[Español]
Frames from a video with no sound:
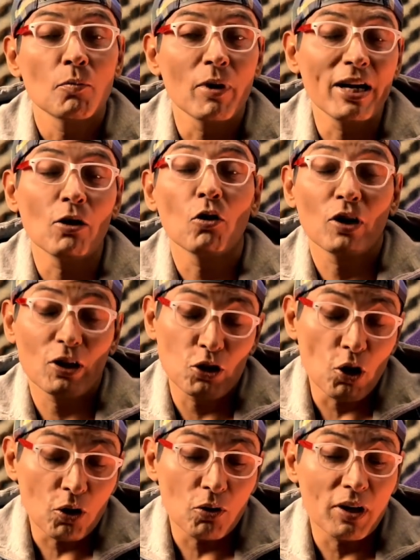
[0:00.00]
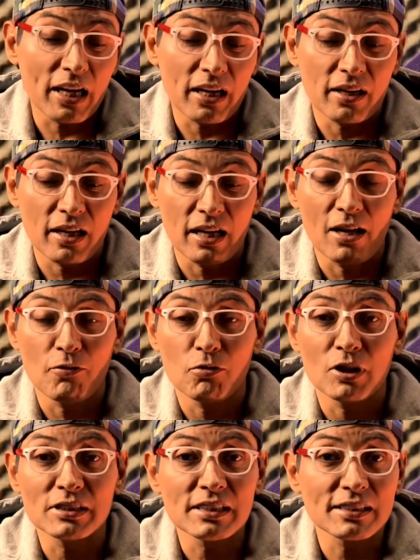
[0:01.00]
Bueno, yo creo que, la
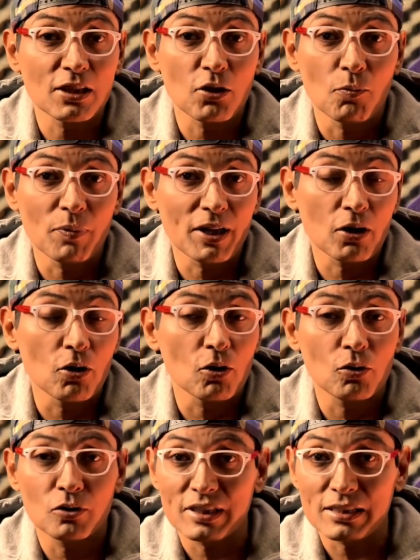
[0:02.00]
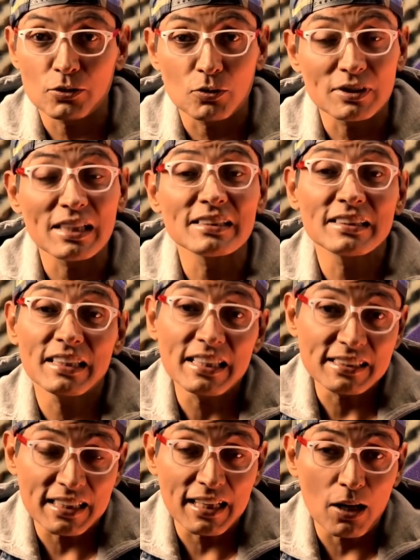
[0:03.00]
influenza se complicó con otras cosas.
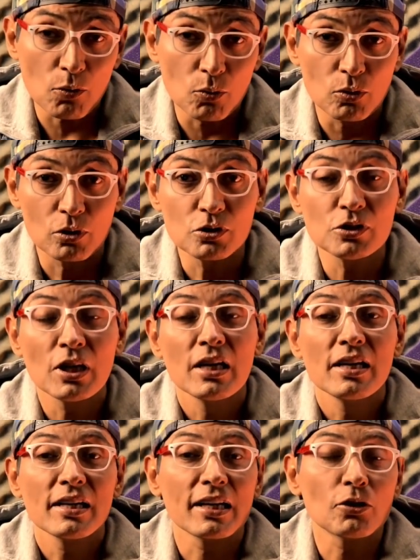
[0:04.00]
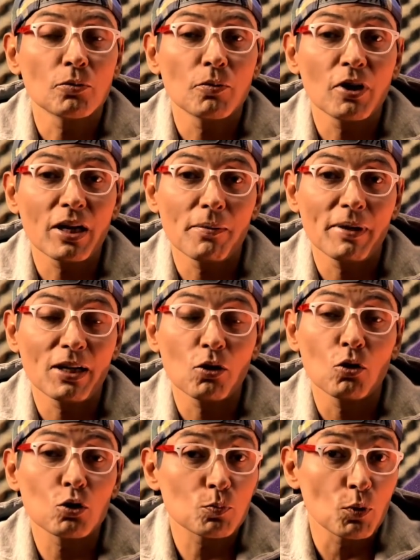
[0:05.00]
Dicen algunos que tuvo que ver
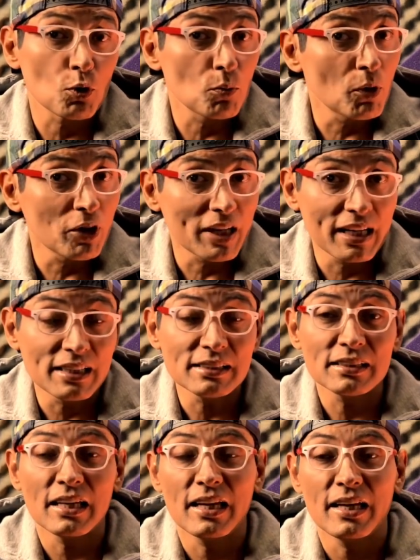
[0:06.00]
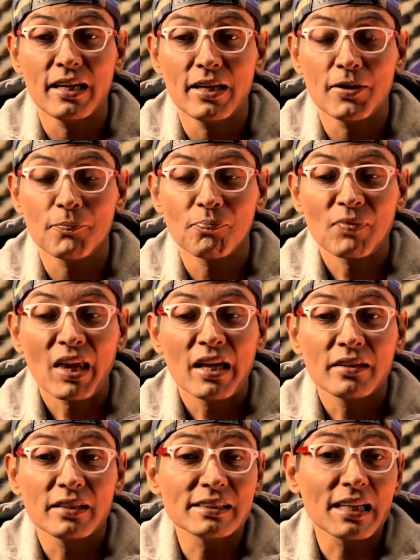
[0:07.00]
con los pulmones, eh,
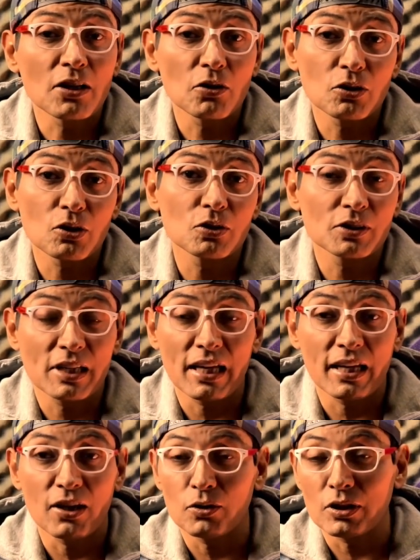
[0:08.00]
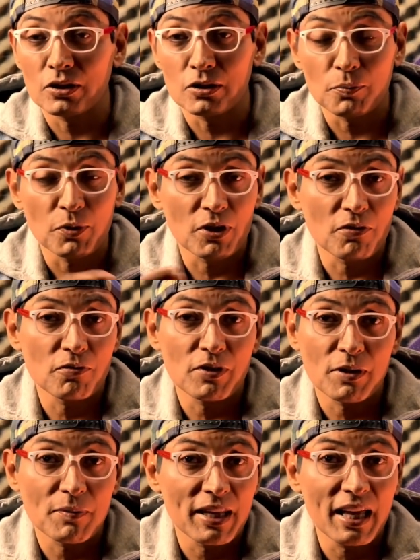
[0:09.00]
dicen otros que, otro tipo de
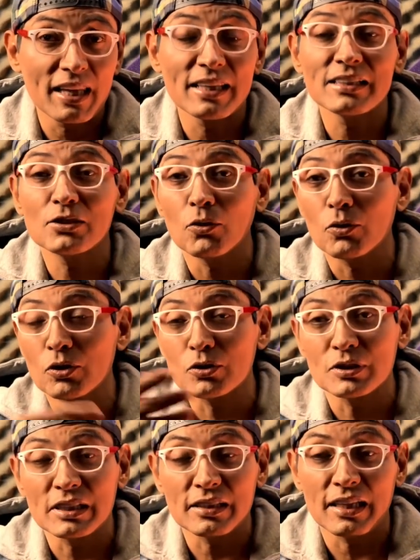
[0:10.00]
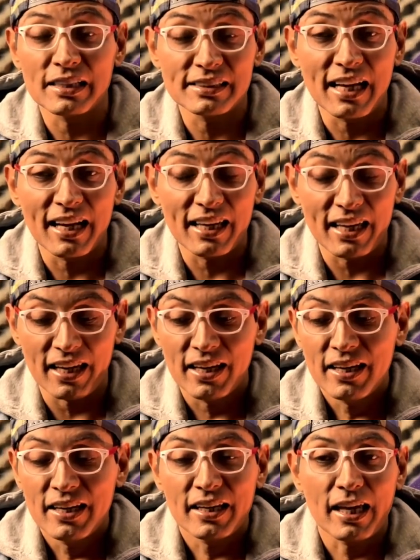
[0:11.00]
enfermedades, otros decían que,
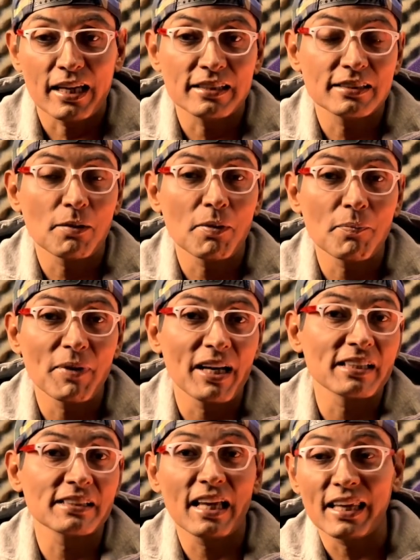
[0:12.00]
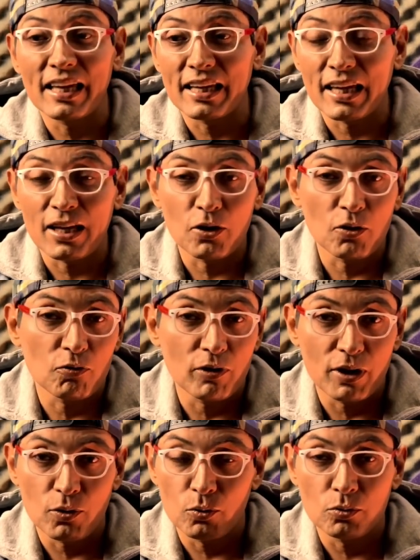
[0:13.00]
que estaba embarazada y que
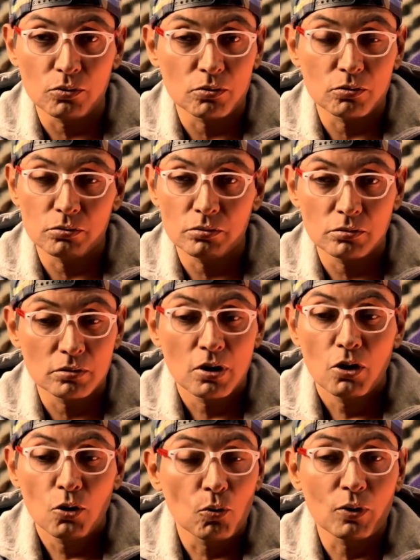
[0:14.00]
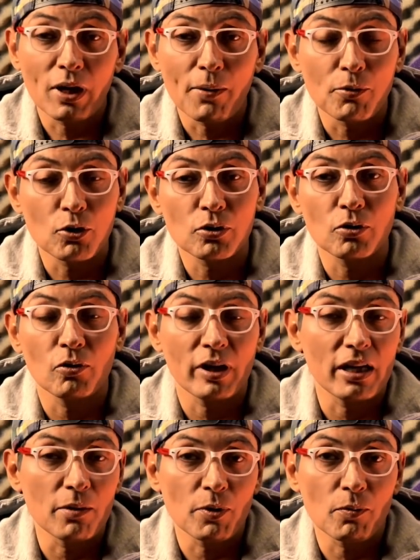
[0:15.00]
fue un, un aborto lo
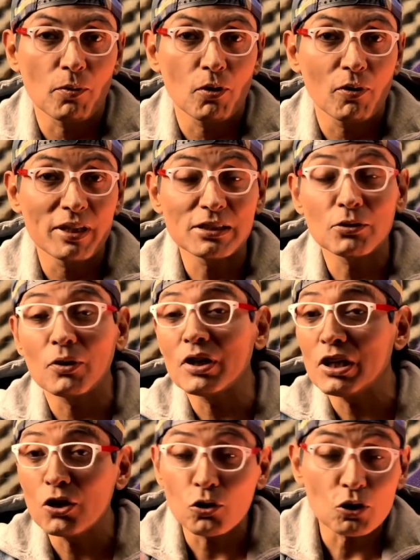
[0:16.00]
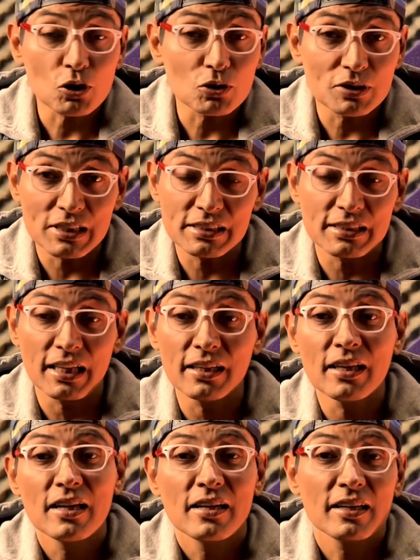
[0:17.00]
que le provocó esto, y otros
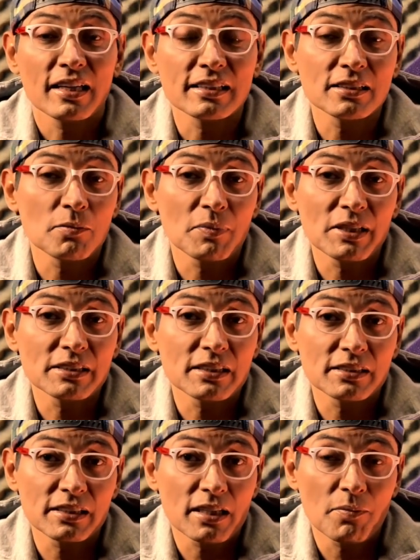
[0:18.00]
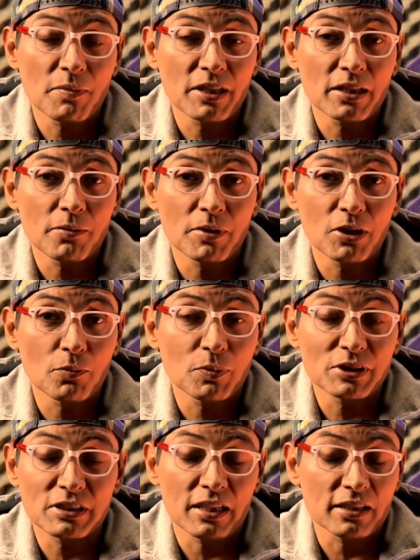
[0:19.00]
dicen que simple y sencillamente, bueno,
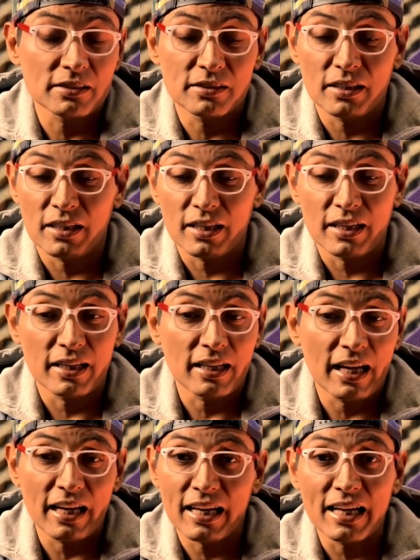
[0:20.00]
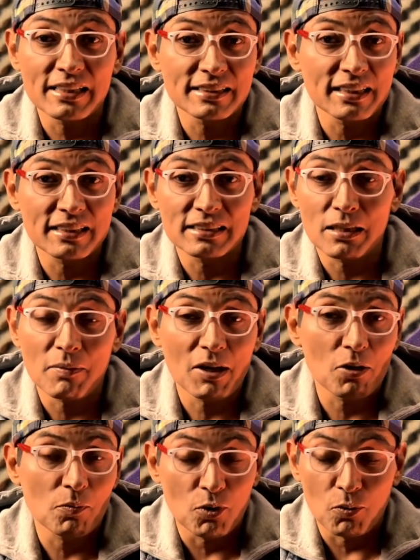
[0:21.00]
pues... Este, el cáncer
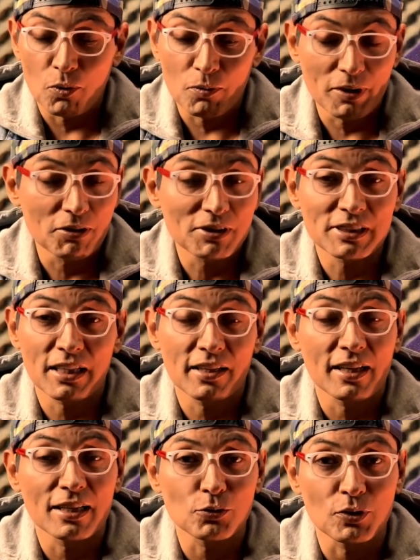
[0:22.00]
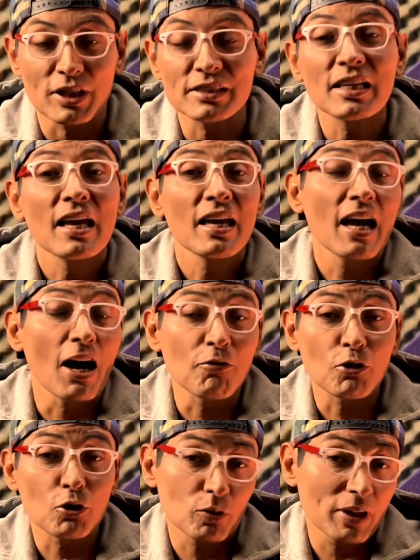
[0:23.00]
estaba como volviendo a ser de las suyas.
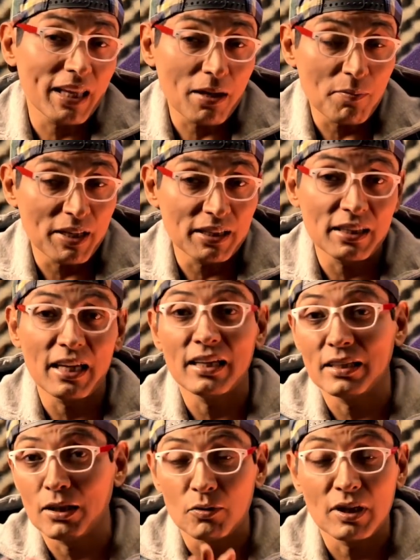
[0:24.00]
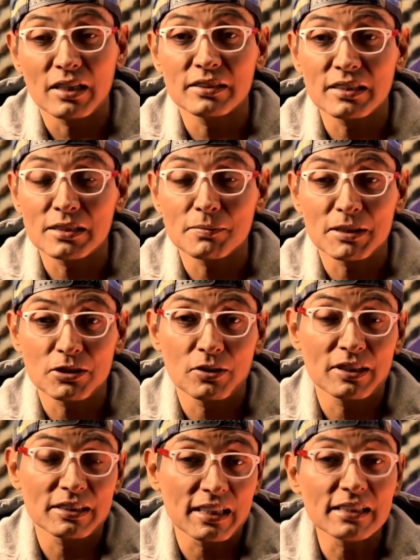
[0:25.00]
Afortunadamente, ninguna de estas
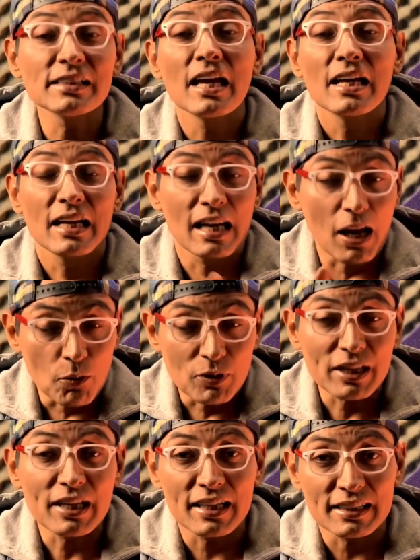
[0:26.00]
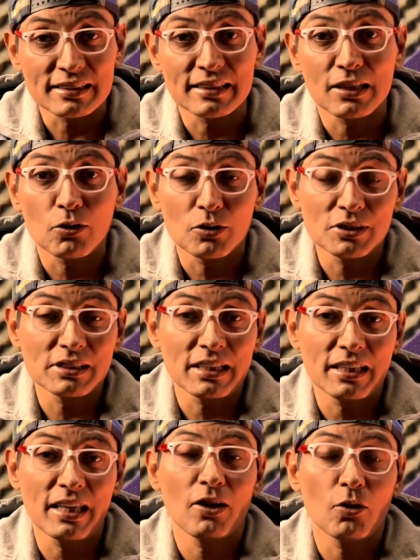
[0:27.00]
versiones es. La única que sí
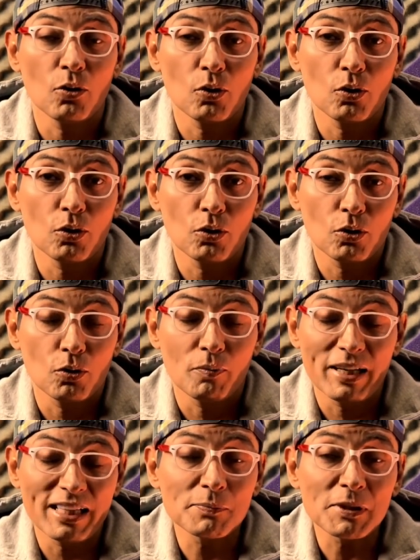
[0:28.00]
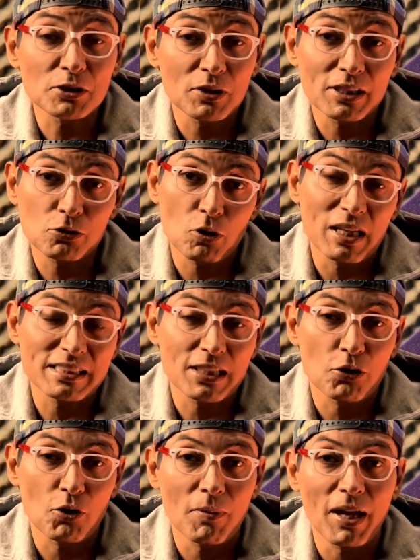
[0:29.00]
coincide con, varias personas con las
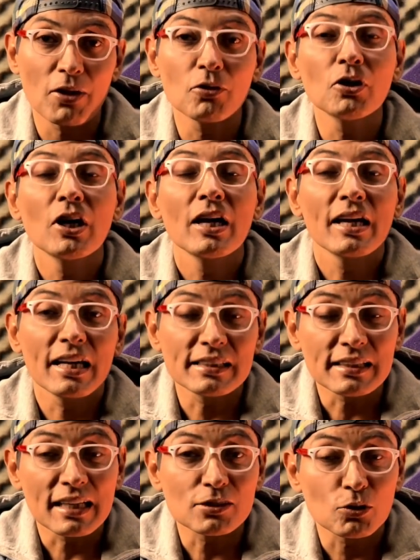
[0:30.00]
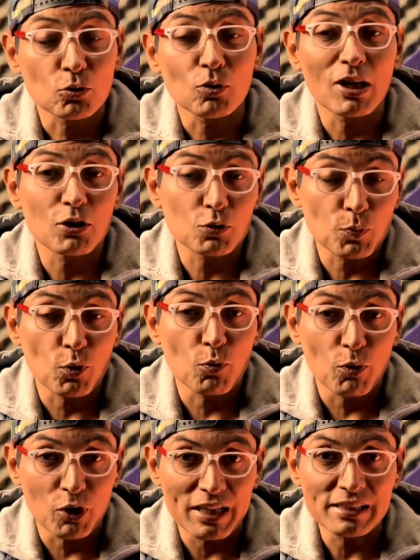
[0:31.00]
que yo he hablado es el asunto de los
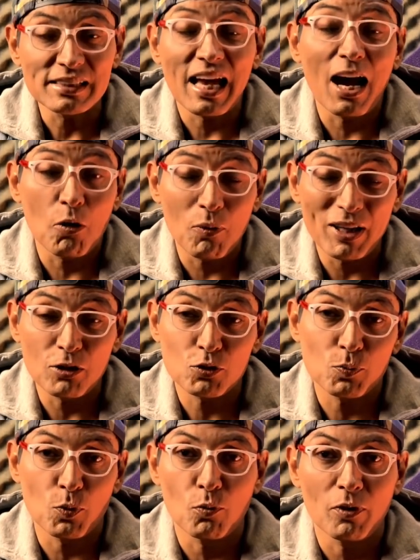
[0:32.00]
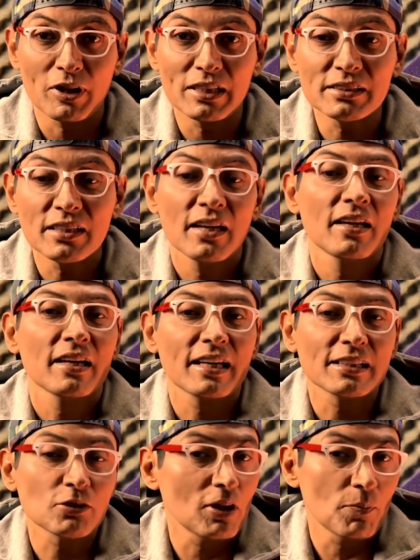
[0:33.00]
pulmones, agua en los pulmones,
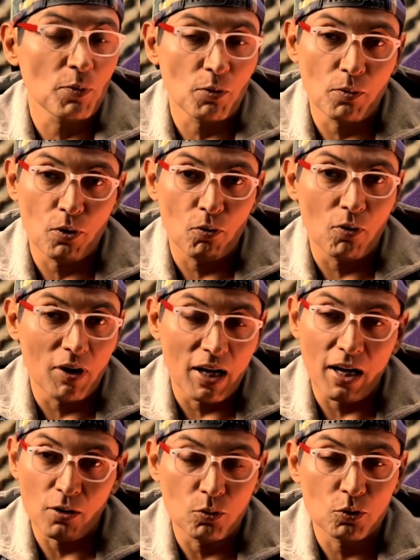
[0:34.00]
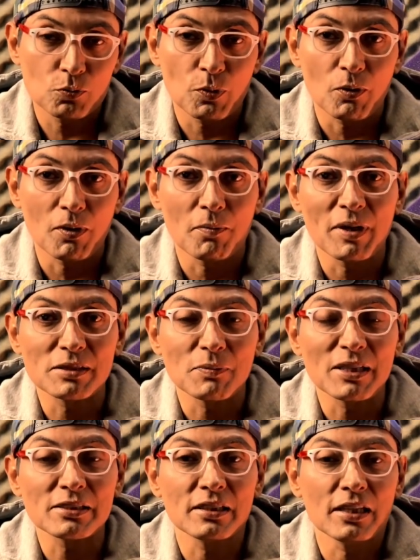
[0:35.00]
que eso le provocó algunos problemas
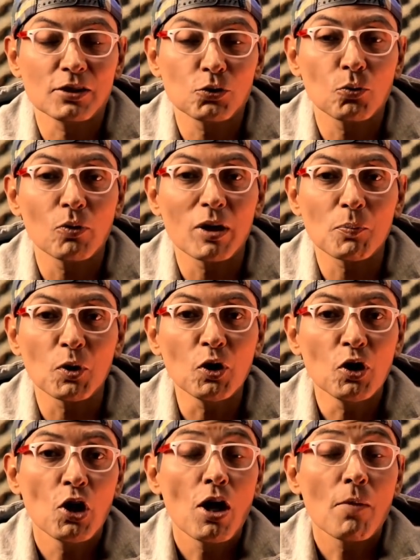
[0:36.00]
más en, su cuerpo.